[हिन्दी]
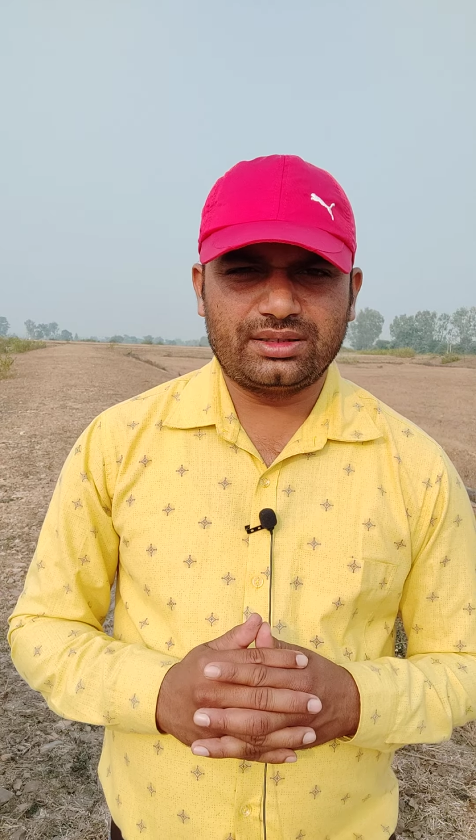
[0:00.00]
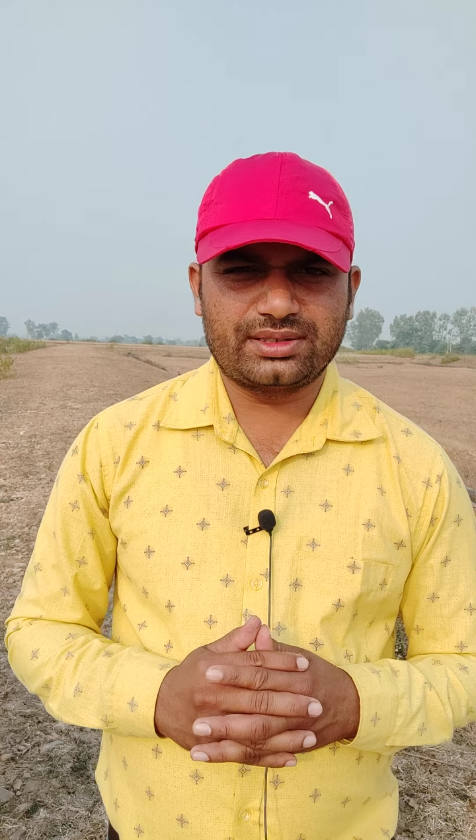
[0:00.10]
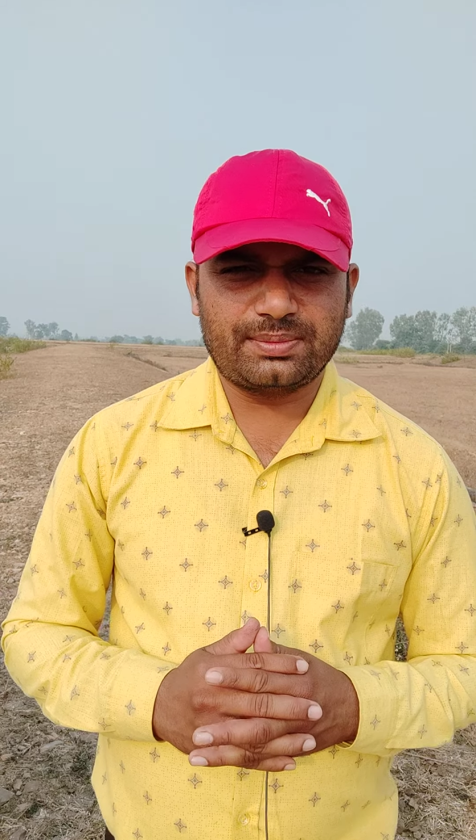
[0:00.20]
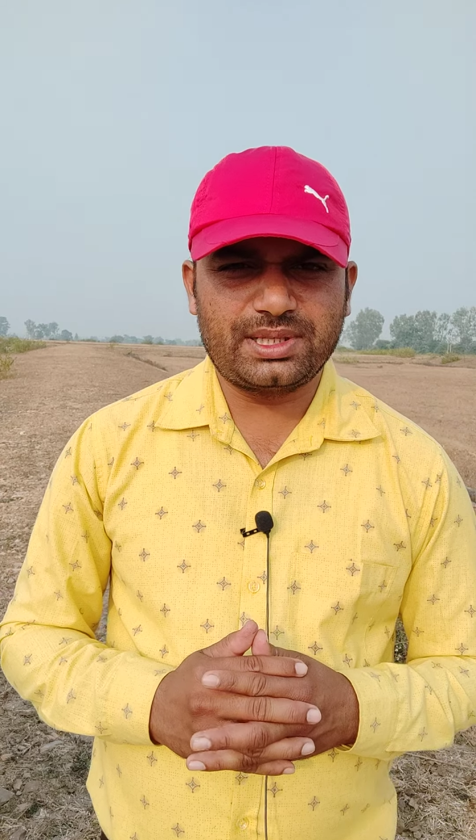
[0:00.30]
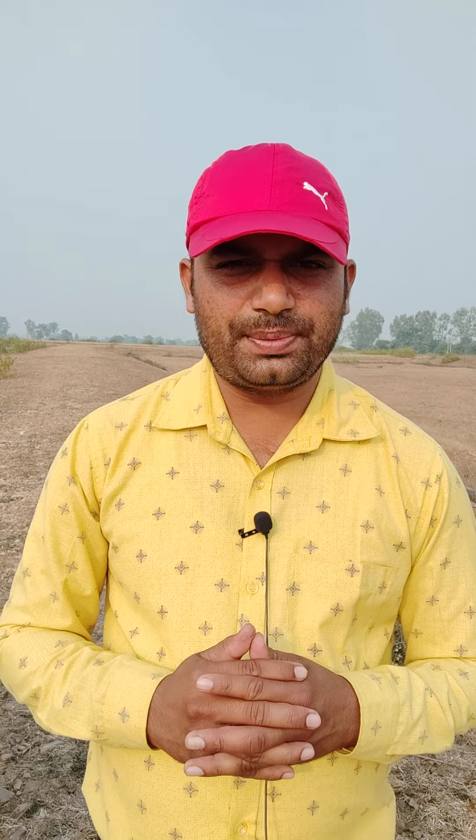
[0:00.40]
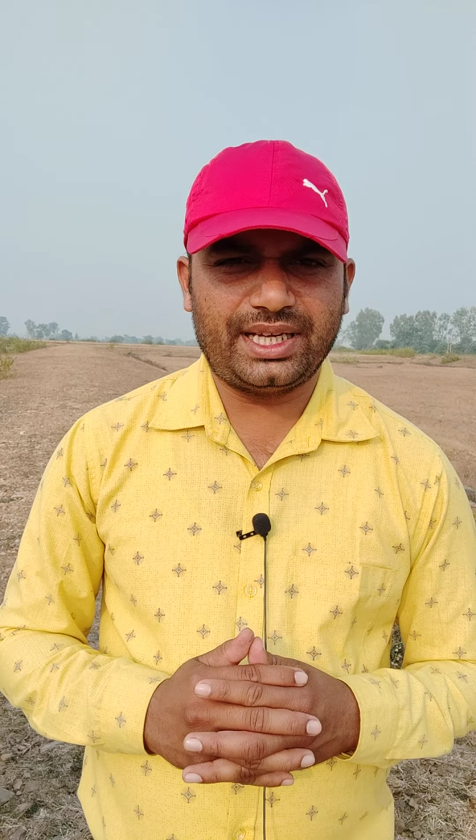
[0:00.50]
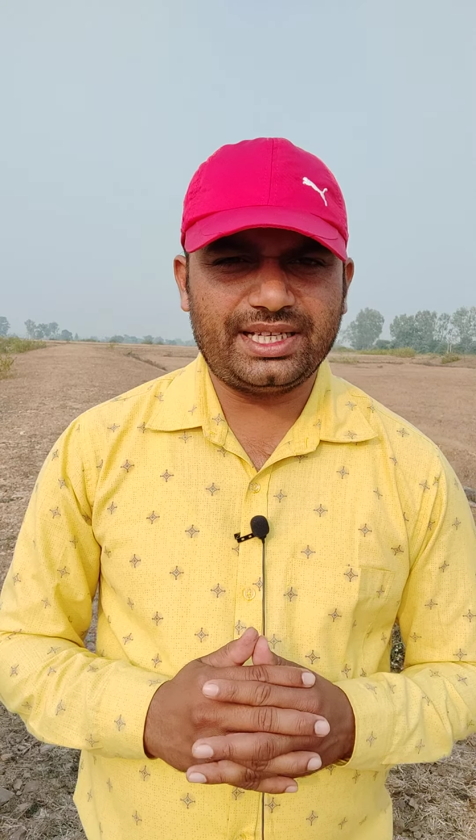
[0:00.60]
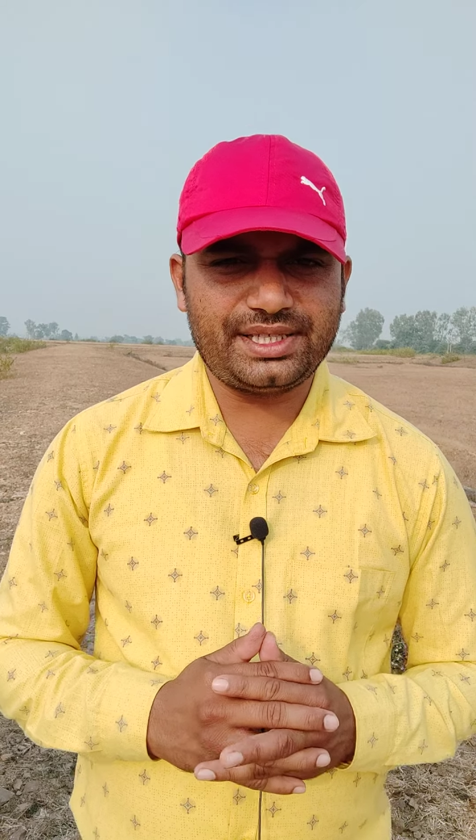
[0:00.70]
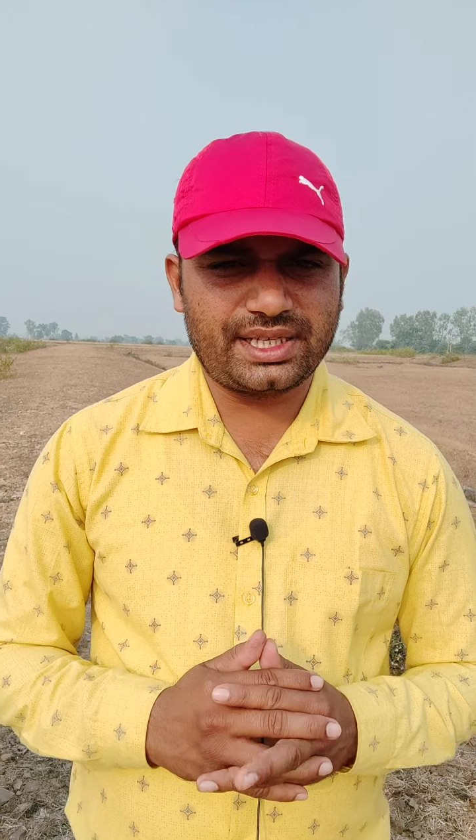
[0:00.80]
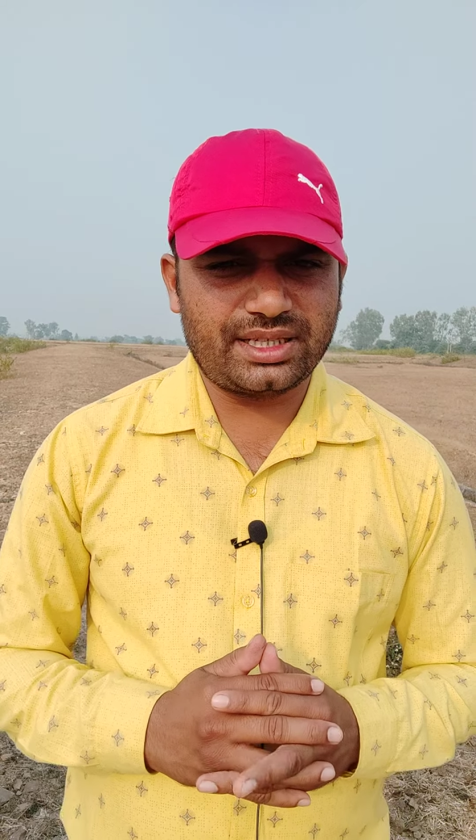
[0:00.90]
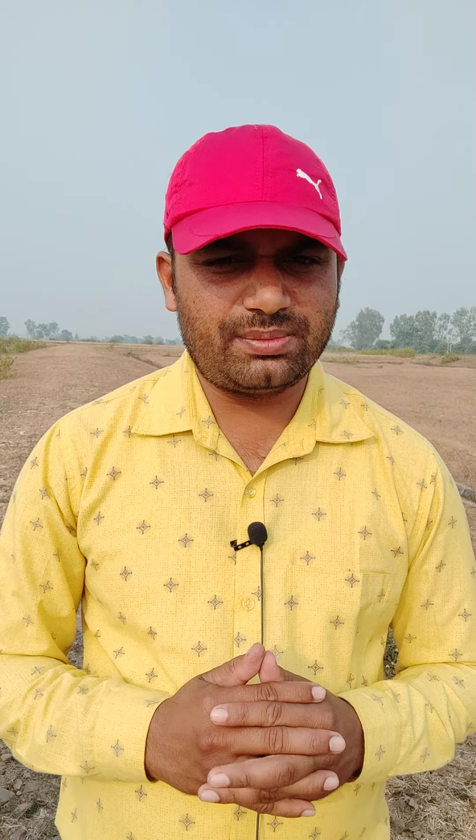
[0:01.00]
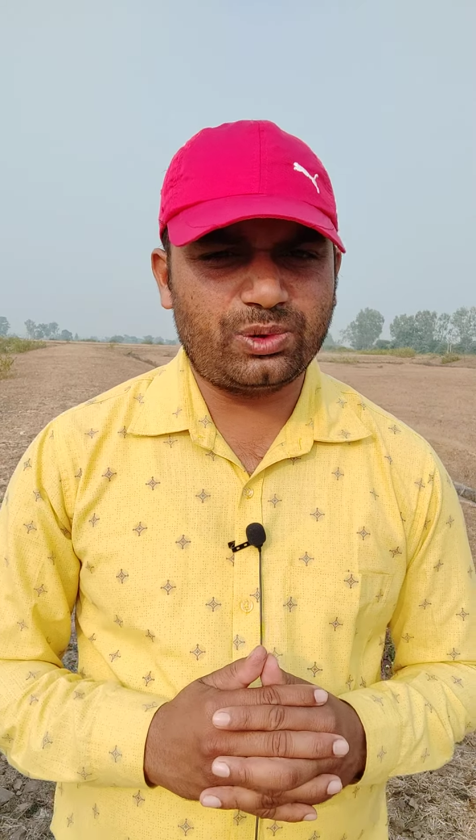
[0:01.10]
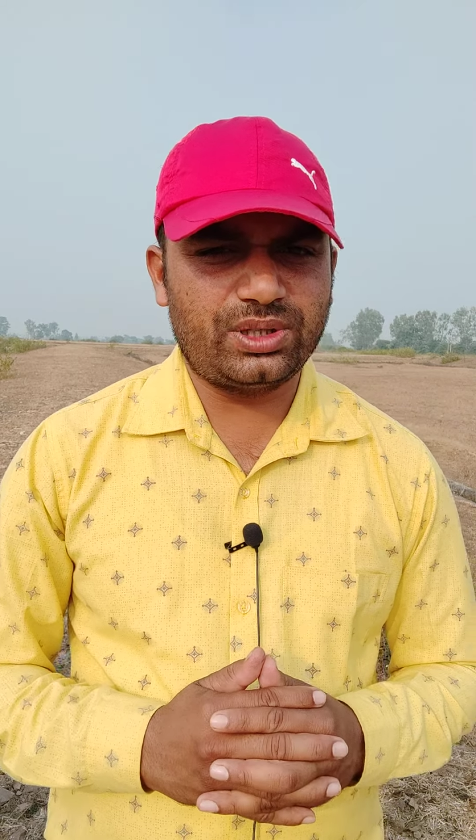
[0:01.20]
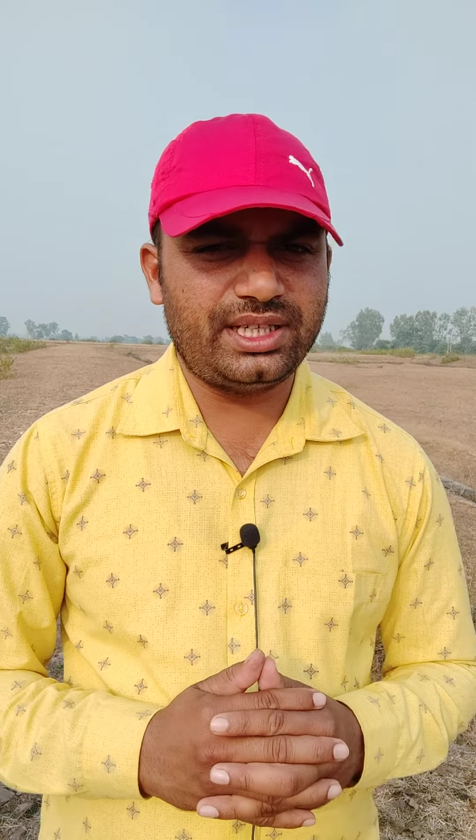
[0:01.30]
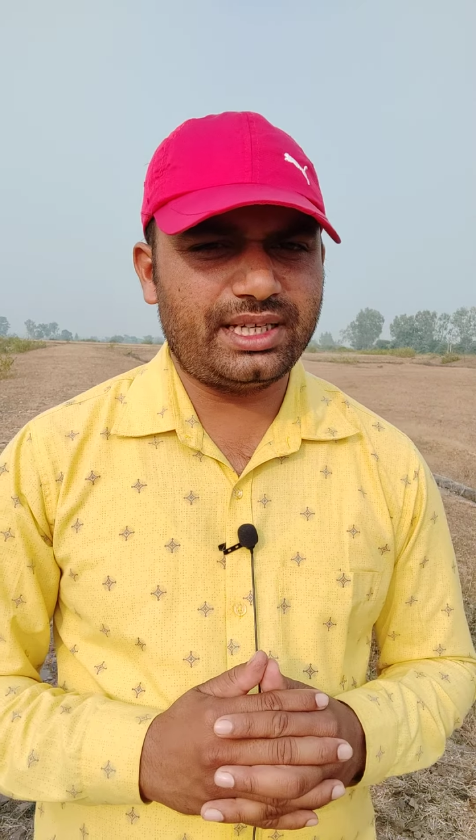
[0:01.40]
सबसे पहले चना
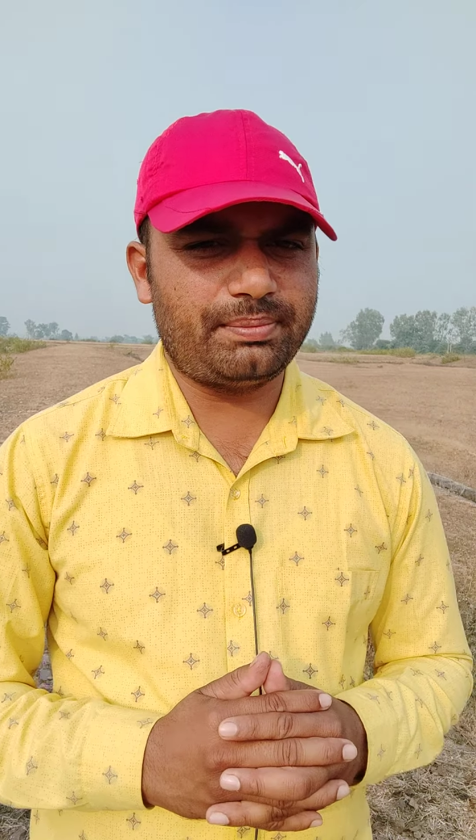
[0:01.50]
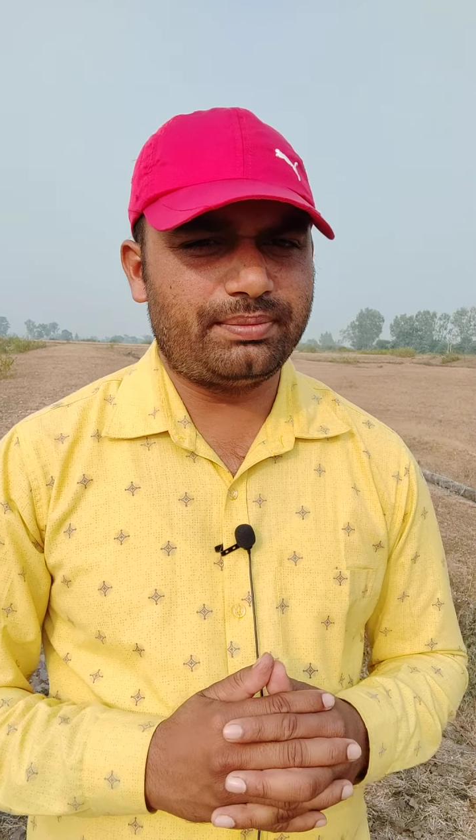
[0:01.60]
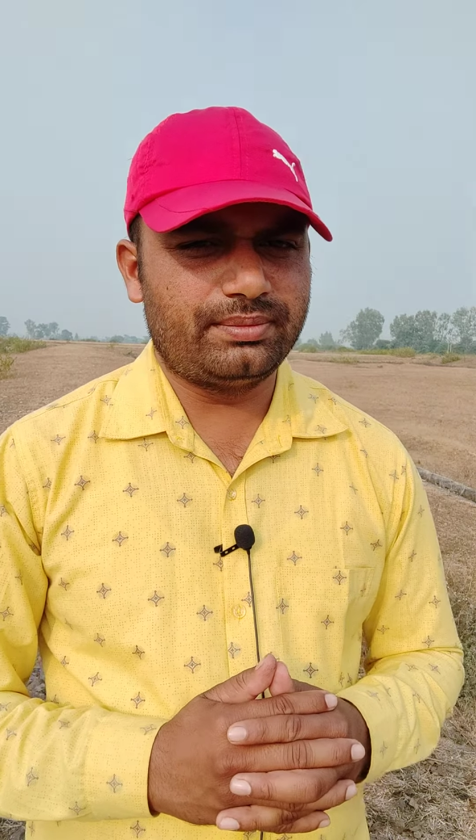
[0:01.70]
बोनी के